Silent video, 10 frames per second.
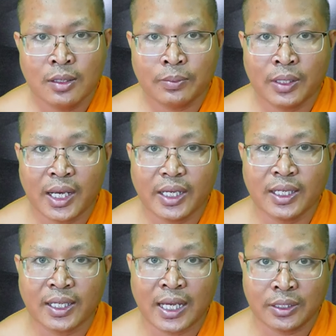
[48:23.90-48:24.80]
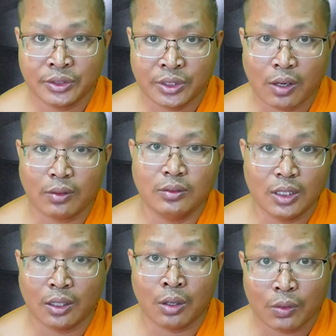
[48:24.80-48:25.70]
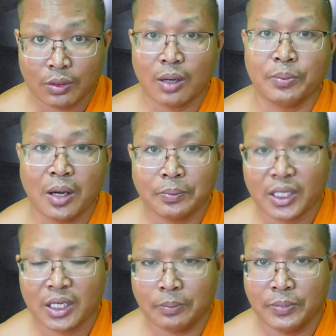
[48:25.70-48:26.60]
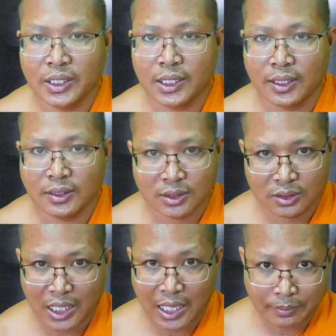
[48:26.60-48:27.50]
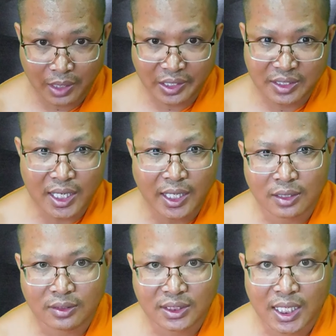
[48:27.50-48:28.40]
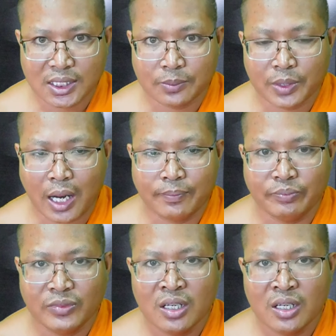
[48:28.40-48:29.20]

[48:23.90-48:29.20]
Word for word: hôm nay này kháng trong là hố độc ông Prenapia nó cứ cả bài trái nó xe sập ram